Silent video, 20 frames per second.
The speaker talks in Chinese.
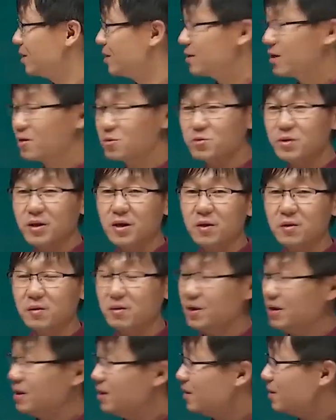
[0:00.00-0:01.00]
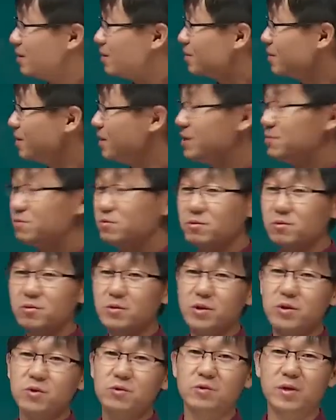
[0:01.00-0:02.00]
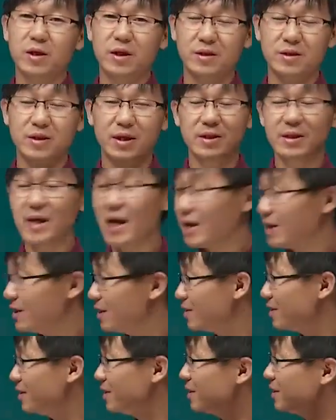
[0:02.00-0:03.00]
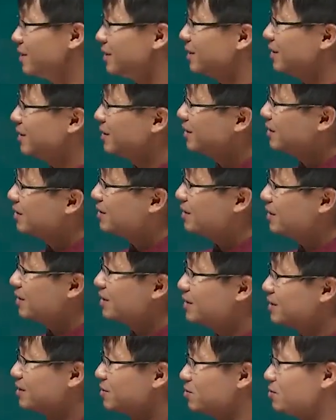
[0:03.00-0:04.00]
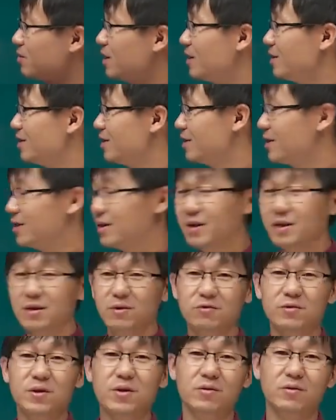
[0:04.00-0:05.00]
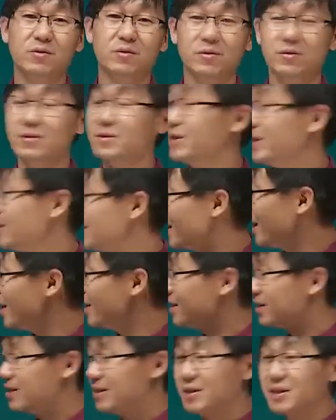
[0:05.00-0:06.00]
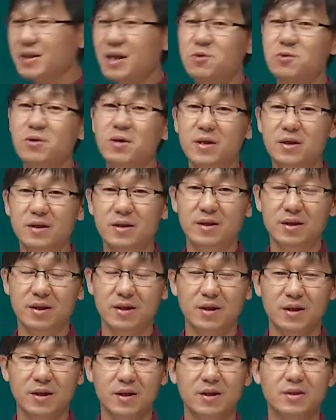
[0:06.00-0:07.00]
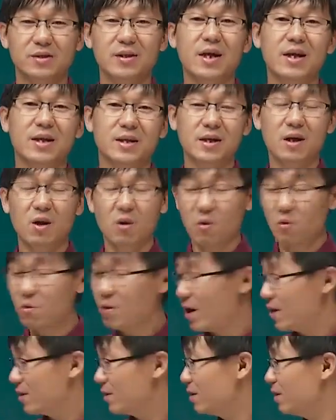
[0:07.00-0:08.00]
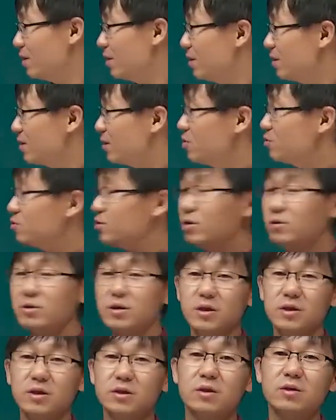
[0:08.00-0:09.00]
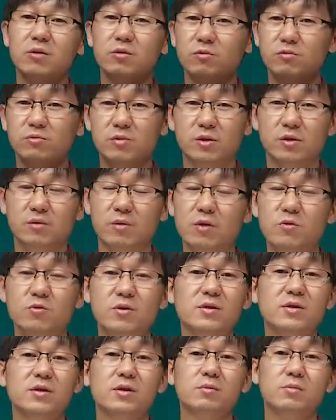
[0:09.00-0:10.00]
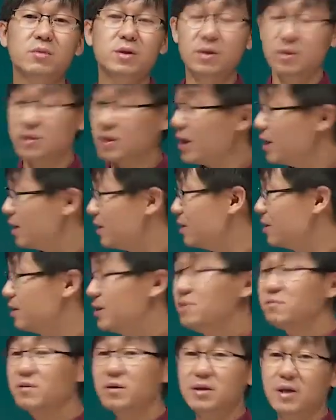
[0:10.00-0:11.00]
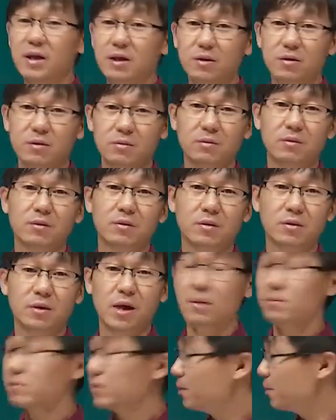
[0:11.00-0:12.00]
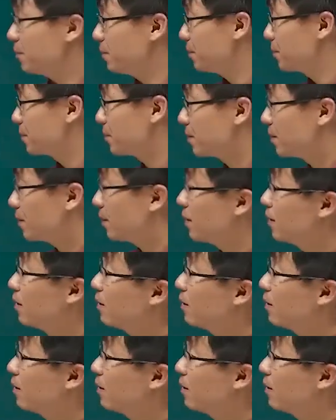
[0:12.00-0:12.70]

啊。到最后，弥补亏损，再加上这个呃清算的费用，再加上一些债权人的债你要还，到最后整个这个公司完全资不抵债，你可能一分钱你都拿不到啊。